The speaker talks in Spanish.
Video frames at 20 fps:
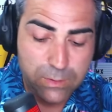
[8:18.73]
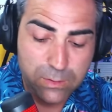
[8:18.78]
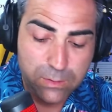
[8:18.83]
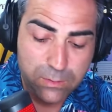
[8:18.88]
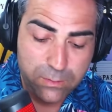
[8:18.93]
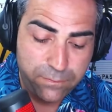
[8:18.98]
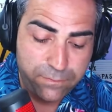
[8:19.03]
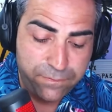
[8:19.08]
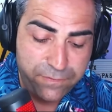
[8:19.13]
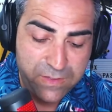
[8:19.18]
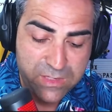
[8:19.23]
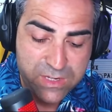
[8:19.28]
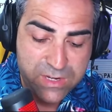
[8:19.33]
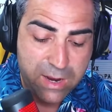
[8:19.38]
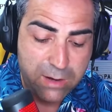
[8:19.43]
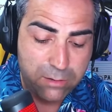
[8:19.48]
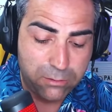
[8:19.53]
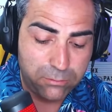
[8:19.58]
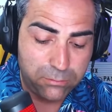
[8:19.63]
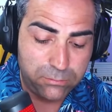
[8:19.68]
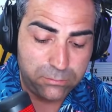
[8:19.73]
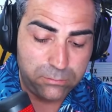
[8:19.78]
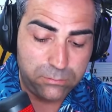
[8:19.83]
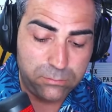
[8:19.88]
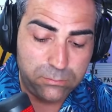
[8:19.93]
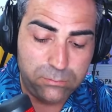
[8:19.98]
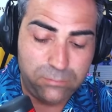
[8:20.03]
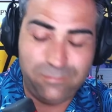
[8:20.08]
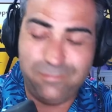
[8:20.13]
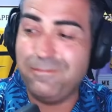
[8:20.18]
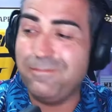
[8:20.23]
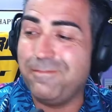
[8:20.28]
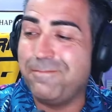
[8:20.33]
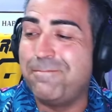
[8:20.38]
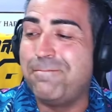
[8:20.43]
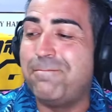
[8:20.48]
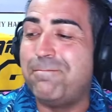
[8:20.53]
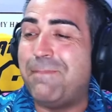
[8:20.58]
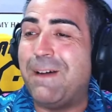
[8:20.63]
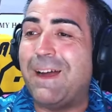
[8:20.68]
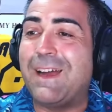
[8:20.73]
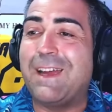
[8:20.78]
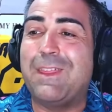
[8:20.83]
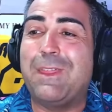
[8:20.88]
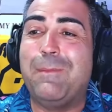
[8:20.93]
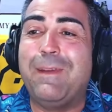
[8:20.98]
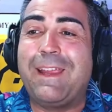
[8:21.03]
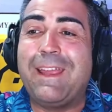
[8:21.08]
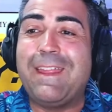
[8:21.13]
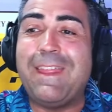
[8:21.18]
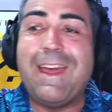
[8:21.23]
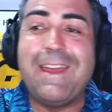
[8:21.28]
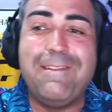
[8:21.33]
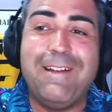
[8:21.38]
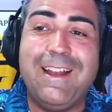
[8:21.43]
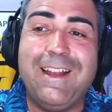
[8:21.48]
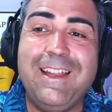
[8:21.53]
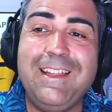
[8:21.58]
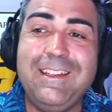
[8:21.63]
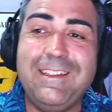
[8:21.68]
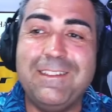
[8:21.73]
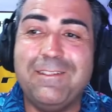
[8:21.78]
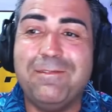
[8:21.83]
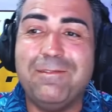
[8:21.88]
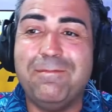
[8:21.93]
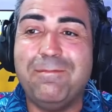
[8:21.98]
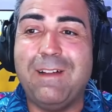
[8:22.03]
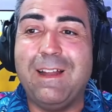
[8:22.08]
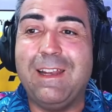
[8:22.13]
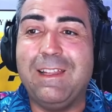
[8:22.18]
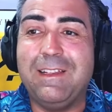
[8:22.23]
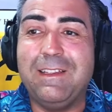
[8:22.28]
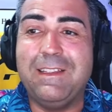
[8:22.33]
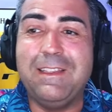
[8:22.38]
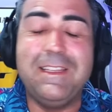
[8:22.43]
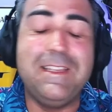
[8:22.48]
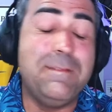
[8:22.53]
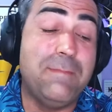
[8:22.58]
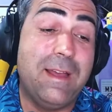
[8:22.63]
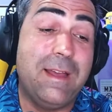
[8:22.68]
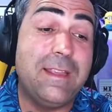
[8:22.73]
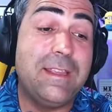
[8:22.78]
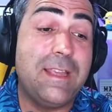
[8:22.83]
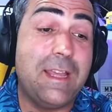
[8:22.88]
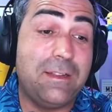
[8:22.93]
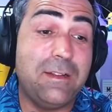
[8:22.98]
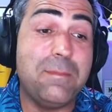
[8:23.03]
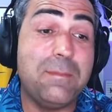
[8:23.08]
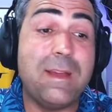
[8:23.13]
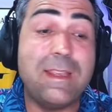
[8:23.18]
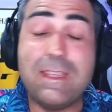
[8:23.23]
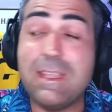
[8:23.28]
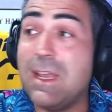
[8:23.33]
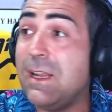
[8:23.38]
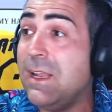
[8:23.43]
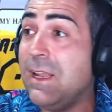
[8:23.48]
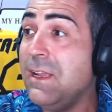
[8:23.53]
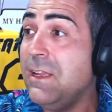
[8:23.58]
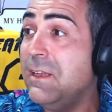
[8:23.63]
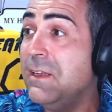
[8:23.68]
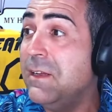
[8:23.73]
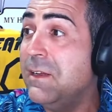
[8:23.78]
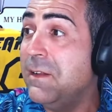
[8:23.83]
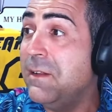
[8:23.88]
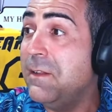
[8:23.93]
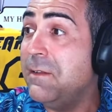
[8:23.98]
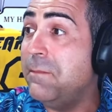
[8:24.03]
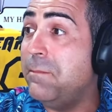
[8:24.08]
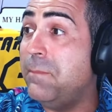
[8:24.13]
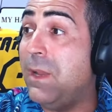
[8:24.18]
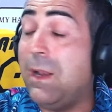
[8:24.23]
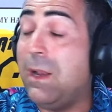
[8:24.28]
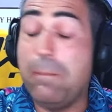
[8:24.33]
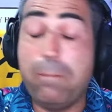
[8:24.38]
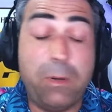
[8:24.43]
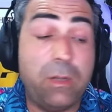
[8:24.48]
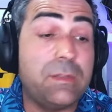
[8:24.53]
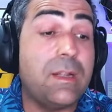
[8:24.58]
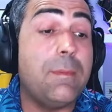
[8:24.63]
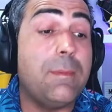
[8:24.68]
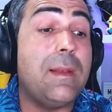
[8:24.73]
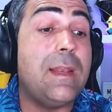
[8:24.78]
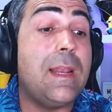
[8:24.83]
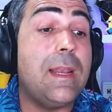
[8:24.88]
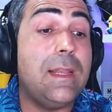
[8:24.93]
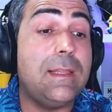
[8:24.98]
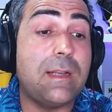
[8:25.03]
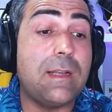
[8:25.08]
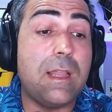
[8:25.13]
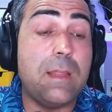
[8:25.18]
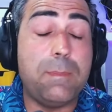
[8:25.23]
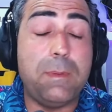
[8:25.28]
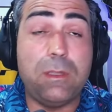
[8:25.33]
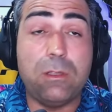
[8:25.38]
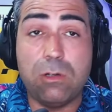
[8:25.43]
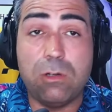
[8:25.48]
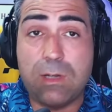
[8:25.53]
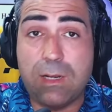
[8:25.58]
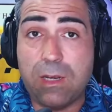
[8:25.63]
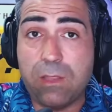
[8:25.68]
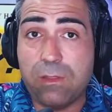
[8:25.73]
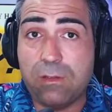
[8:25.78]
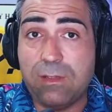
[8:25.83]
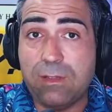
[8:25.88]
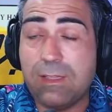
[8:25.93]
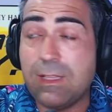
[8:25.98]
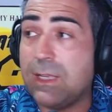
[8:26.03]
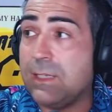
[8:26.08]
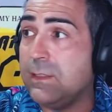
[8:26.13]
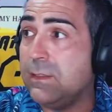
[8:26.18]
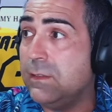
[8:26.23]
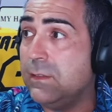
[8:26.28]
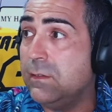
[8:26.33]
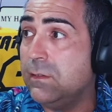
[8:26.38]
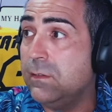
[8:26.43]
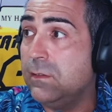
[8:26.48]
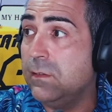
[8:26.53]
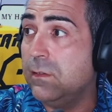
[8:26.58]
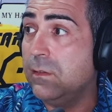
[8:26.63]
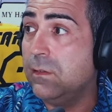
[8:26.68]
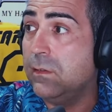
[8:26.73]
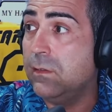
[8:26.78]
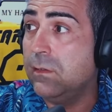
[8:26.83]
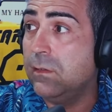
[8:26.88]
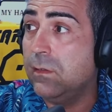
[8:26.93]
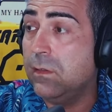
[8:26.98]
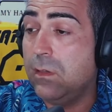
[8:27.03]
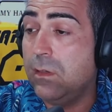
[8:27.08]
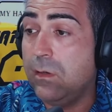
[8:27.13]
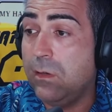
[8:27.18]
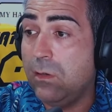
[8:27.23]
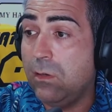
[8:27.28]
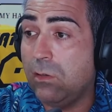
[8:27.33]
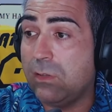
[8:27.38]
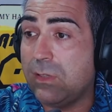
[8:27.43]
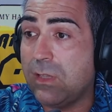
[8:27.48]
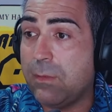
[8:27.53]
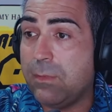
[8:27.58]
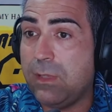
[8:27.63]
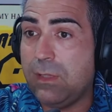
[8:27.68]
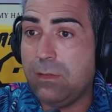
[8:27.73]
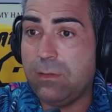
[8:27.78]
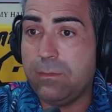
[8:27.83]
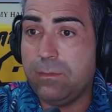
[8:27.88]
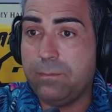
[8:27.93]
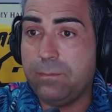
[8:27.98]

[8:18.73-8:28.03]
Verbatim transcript: Fichado Para que se me quede ahí, ¿vale? Vale. Y, así mañana... ¿pero sabes la letra de pistón que necesitas? ¿Lo sabes?